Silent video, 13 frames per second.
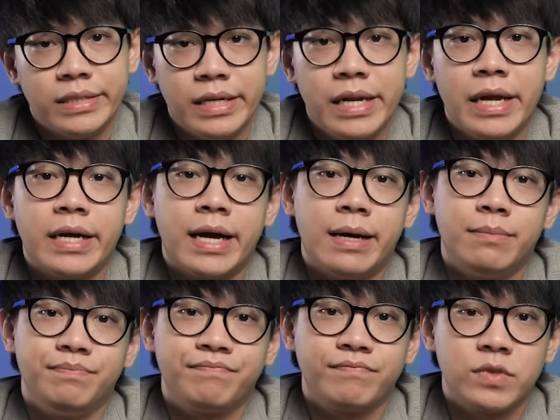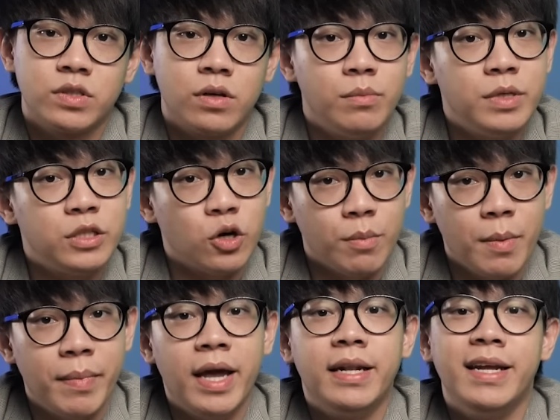นั่นเองครับก็มี2ป
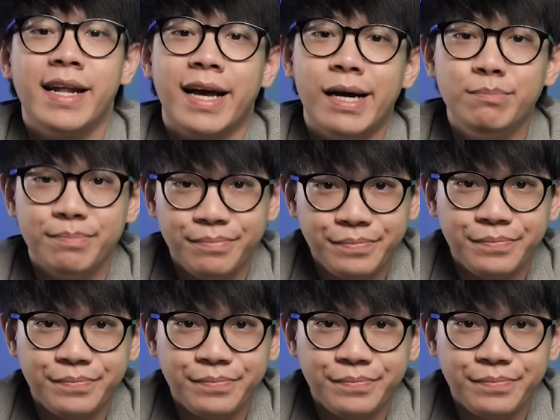ระเภทนี้นะครับ